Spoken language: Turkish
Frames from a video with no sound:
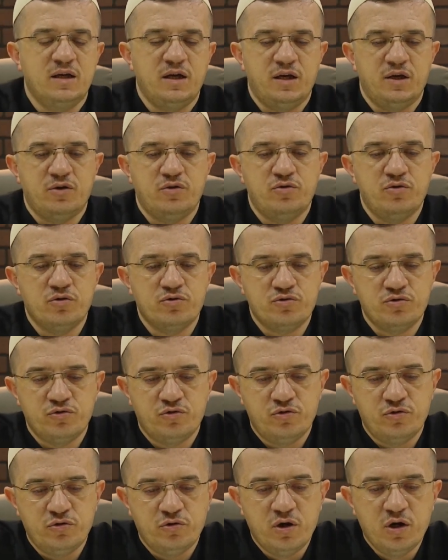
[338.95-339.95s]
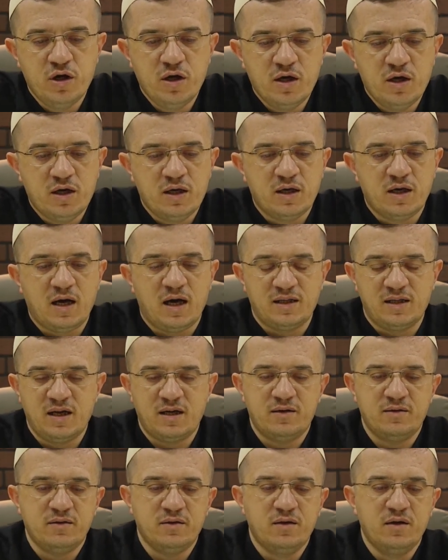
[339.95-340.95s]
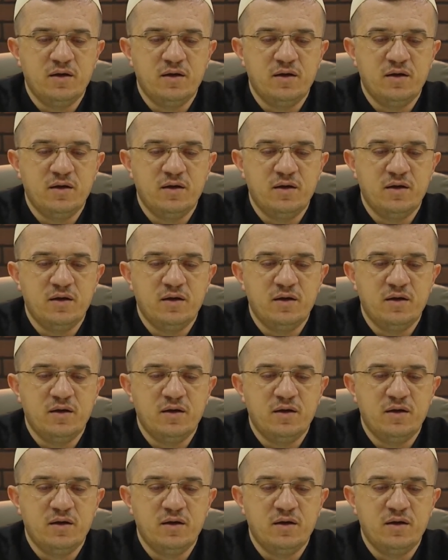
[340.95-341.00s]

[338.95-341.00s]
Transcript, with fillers: gerekiyor. Çünkü kader